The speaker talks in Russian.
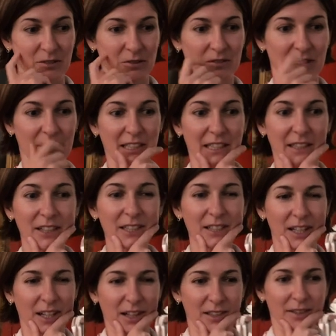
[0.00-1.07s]
он говорит, давай
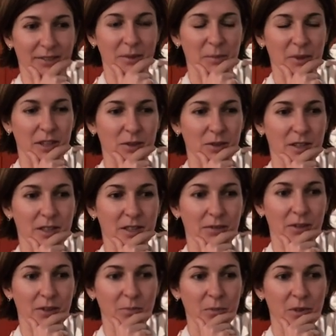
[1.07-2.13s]
так, давай мы ее
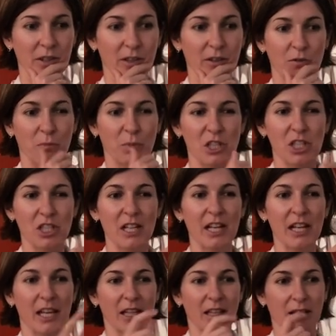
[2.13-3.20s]
назовем
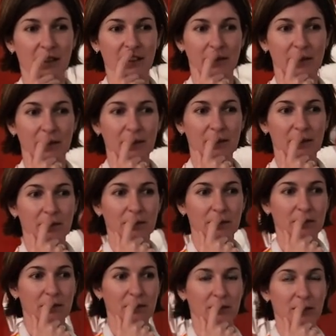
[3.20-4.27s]
впечатление,
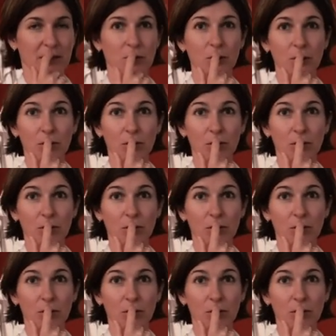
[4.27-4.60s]
восход